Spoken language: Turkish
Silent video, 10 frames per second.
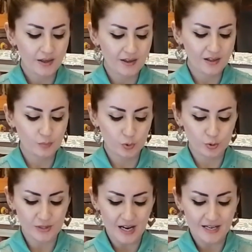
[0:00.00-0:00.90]
E, bu
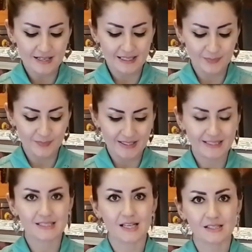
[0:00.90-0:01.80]
güzel
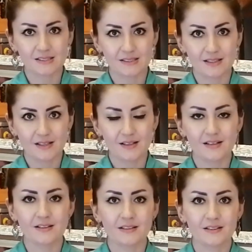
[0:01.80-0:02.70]
elimdeki tatlı
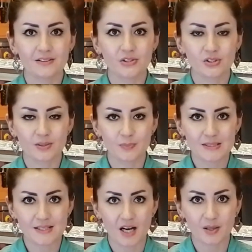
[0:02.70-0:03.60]
da e, işletme
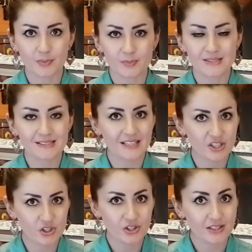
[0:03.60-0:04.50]
sahibimizin
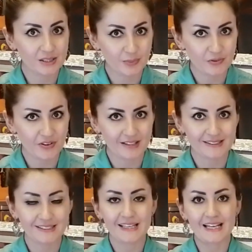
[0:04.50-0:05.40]
eşi
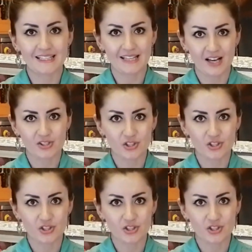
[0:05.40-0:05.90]
hanımefendinin elinden